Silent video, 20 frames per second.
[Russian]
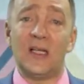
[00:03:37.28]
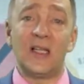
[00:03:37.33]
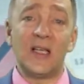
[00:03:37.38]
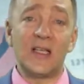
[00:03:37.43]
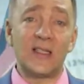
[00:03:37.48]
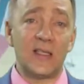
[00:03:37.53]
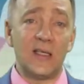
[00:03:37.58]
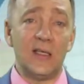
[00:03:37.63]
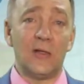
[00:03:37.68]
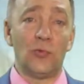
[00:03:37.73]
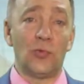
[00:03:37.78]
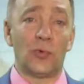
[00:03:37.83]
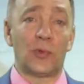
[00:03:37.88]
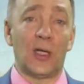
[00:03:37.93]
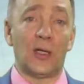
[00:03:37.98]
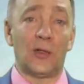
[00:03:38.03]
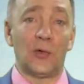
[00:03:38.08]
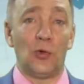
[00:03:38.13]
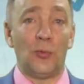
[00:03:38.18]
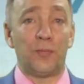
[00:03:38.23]

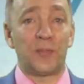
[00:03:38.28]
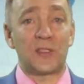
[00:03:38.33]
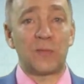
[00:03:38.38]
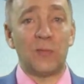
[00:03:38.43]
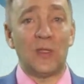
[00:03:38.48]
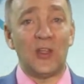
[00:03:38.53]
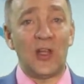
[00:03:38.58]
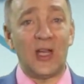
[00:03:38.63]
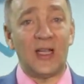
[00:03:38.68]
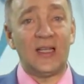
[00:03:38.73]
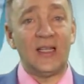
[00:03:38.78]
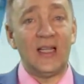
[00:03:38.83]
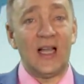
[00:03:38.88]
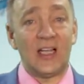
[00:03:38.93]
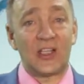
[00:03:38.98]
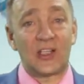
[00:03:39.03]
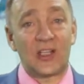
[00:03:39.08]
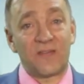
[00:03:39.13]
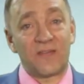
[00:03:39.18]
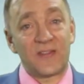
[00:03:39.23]
достигнута, но посмотреть
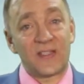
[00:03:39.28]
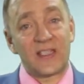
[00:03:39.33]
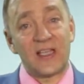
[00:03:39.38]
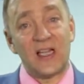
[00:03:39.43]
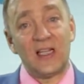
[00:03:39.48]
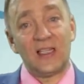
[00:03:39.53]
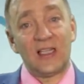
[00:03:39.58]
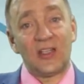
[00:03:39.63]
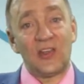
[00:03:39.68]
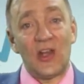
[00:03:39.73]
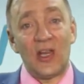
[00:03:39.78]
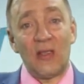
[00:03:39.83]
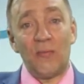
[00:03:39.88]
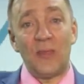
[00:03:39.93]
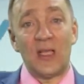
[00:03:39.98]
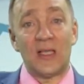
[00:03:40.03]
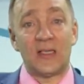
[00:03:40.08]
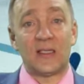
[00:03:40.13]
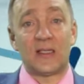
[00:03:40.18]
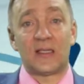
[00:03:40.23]
дальше в цель на три
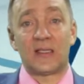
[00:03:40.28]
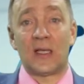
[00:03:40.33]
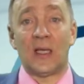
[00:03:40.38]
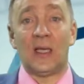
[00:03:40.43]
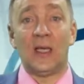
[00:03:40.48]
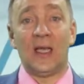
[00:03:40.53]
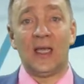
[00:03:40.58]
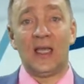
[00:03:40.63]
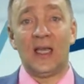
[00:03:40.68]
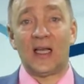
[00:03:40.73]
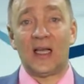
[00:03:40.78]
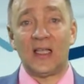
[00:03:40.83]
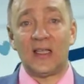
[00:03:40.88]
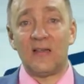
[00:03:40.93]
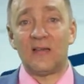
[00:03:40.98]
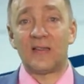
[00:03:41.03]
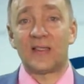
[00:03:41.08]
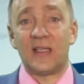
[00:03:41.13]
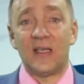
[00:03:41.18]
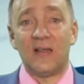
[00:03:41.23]
месяца. Я
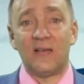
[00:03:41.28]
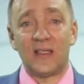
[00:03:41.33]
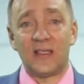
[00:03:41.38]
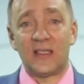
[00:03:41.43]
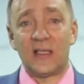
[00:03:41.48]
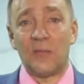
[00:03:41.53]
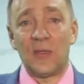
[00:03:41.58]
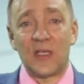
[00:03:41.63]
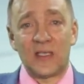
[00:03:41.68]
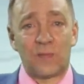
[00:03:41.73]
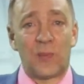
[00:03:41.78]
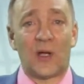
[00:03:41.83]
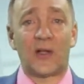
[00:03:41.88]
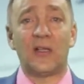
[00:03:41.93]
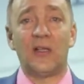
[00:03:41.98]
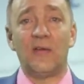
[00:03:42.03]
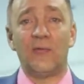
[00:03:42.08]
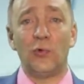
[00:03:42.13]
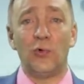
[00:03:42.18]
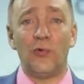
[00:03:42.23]
хотел сделать себе
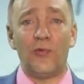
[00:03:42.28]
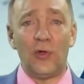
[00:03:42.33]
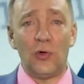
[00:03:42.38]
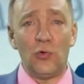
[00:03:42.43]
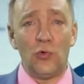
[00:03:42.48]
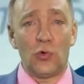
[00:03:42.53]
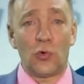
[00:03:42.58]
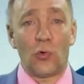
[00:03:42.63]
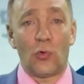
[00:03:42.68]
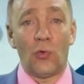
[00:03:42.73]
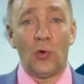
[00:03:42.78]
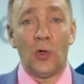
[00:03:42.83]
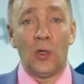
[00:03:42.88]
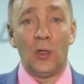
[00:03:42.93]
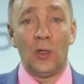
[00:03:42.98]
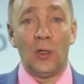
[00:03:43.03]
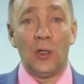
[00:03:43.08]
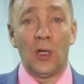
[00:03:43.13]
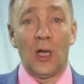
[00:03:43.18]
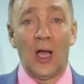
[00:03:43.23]
спортивную фигуру,
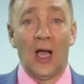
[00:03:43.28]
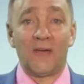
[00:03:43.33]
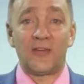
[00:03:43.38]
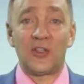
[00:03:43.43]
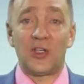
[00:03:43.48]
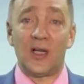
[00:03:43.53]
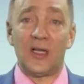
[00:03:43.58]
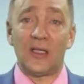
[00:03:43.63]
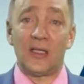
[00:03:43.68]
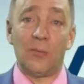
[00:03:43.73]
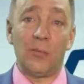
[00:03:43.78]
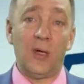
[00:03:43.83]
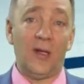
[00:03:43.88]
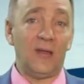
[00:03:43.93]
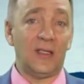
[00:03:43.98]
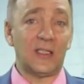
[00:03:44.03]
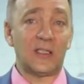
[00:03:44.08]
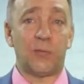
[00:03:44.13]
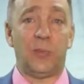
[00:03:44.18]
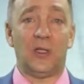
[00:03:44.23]
а вчера
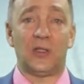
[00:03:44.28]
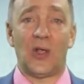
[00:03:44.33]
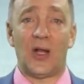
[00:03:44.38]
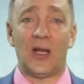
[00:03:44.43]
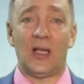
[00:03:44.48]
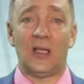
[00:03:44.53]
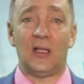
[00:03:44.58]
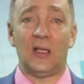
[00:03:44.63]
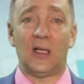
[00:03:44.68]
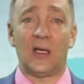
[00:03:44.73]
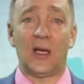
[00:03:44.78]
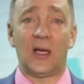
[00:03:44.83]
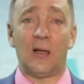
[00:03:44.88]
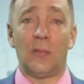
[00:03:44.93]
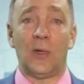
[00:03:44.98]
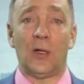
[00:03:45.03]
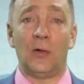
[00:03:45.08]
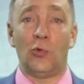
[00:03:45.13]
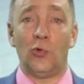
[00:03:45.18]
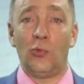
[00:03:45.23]
добавилось полтора
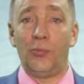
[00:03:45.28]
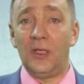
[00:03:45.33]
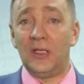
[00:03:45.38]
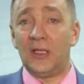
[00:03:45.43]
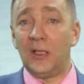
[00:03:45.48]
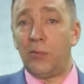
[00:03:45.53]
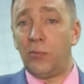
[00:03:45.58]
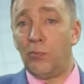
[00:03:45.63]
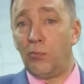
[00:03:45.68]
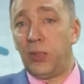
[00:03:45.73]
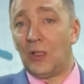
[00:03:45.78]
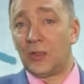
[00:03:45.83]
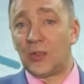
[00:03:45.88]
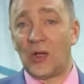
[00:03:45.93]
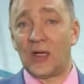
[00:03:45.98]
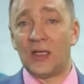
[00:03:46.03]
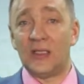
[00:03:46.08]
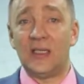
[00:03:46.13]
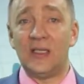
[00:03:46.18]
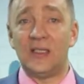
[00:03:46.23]
килограмма. Убито
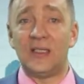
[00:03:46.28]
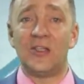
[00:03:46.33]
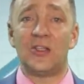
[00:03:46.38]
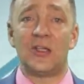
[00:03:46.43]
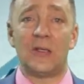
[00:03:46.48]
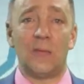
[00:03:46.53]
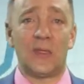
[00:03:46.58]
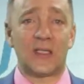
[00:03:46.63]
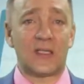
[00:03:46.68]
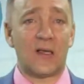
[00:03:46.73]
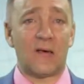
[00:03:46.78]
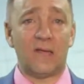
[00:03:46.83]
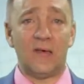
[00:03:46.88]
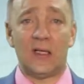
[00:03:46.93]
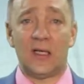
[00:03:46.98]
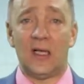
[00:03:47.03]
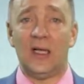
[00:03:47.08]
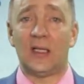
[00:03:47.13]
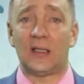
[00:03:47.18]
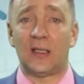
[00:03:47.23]
полторы тысячи
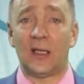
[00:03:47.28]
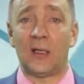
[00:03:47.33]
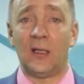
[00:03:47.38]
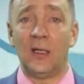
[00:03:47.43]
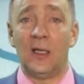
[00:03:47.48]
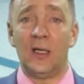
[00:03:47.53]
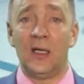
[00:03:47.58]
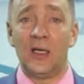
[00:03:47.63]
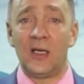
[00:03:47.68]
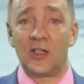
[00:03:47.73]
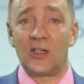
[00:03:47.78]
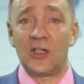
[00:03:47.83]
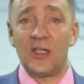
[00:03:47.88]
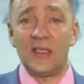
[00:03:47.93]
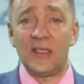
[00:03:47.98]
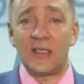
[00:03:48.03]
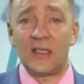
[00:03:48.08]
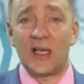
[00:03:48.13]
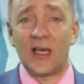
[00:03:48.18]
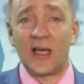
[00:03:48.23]
мозговых клеток.
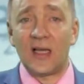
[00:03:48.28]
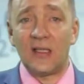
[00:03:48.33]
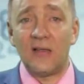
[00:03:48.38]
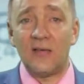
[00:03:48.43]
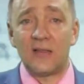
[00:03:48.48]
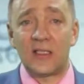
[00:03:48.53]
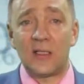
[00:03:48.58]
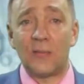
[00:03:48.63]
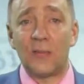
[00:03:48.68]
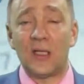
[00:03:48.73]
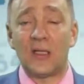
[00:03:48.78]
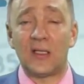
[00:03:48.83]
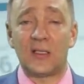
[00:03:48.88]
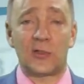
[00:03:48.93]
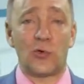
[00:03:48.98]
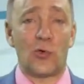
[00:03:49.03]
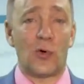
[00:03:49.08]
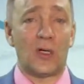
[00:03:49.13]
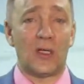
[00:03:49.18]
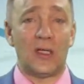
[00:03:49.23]
Жизнь сократил себе на
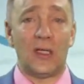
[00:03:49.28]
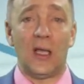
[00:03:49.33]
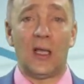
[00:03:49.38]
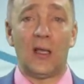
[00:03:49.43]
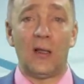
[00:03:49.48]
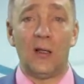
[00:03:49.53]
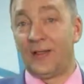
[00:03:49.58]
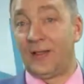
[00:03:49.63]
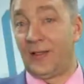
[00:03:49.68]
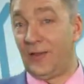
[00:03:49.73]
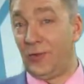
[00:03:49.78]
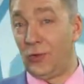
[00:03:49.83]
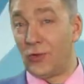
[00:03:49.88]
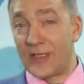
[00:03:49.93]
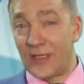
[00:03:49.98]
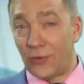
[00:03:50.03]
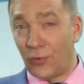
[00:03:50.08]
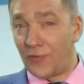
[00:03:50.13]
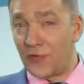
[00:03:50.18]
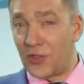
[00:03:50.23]
40 дней. Но
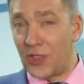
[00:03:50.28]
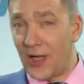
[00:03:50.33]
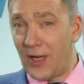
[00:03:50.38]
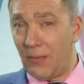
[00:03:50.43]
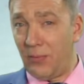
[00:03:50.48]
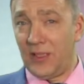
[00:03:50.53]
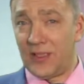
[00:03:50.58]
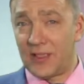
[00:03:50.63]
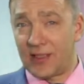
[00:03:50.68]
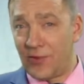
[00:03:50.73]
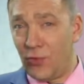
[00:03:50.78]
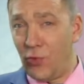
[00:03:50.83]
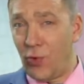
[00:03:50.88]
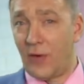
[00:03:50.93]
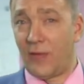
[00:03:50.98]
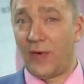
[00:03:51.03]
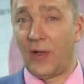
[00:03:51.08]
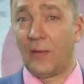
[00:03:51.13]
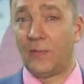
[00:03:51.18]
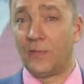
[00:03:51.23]
зато вчера было
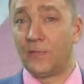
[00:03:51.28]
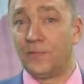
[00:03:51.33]
здорово.